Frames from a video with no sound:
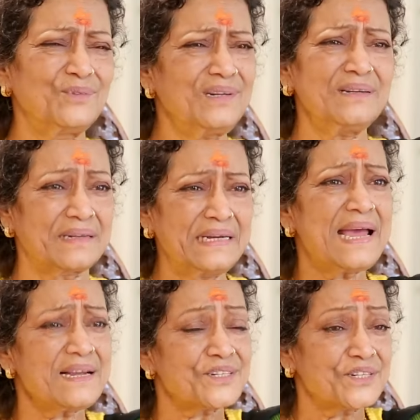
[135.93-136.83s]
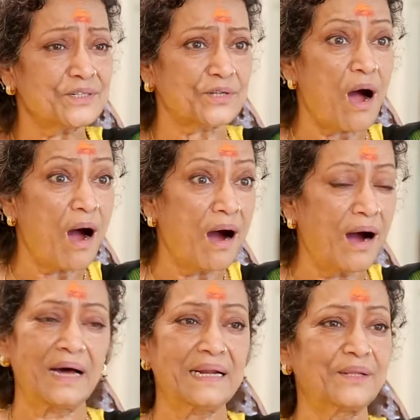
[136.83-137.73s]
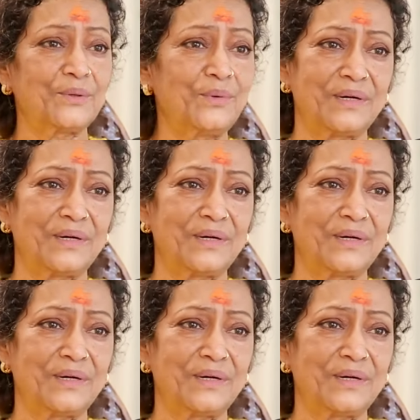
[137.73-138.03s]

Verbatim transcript: ఉన్న రియాక్షన్స్ ఆహా అనేది